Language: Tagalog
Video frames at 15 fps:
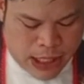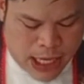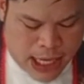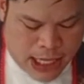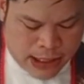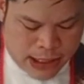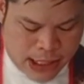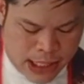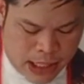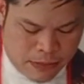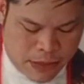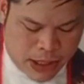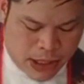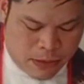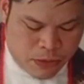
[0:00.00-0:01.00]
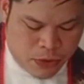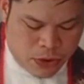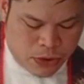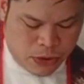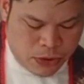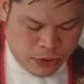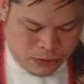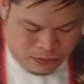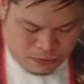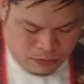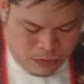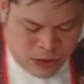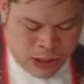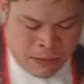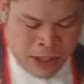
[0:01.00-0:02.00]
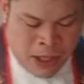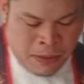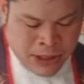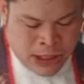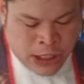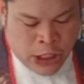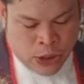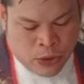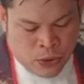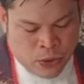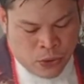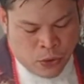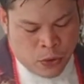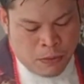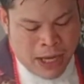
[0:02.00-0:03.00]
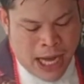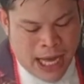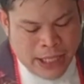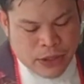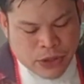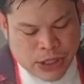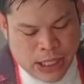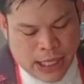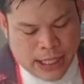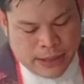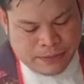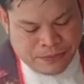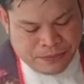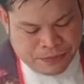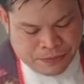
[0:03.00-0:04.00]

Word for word: nila ang ilang makamot sa mga masakiton o mga ayo sila.